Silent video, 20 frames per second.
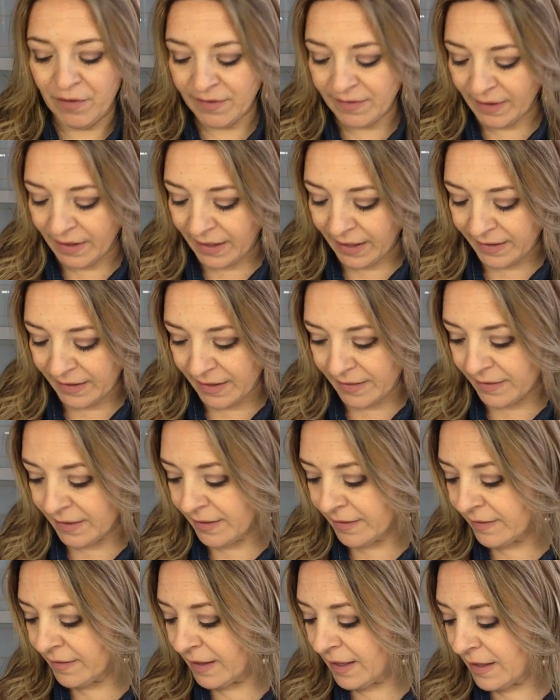de estas
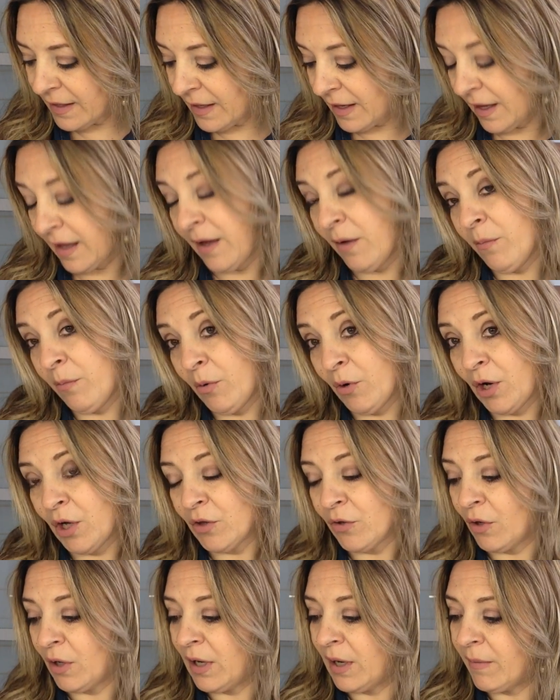galletitas es un
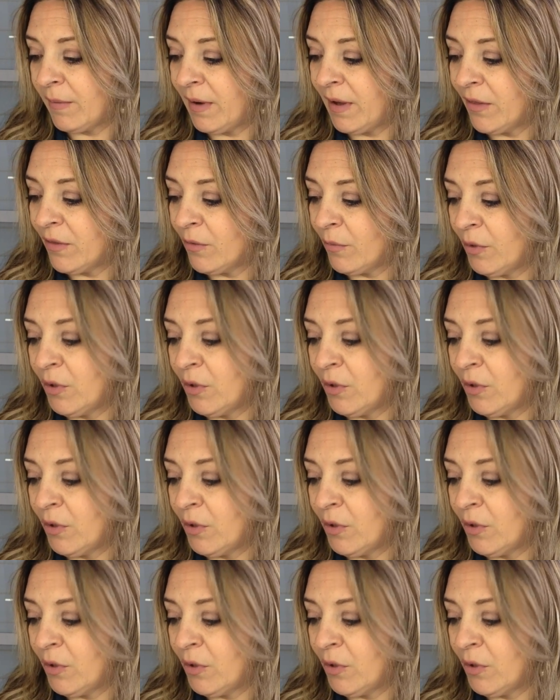poquito elevado,